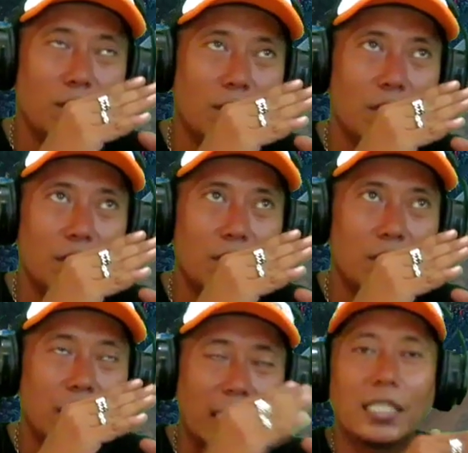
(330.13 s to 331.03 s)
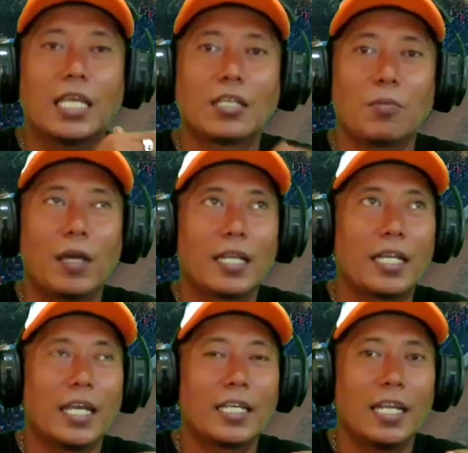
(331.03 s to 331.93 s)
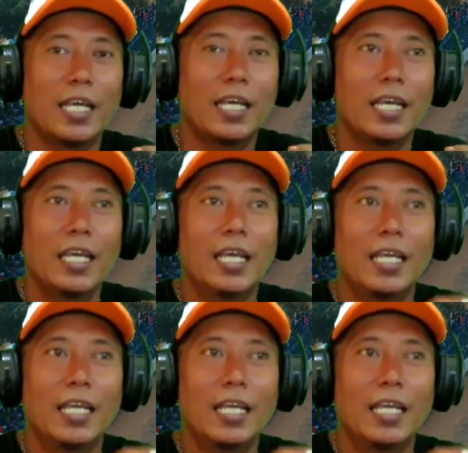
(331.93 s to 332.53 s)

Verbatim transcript: uh, latihan kemarin adalah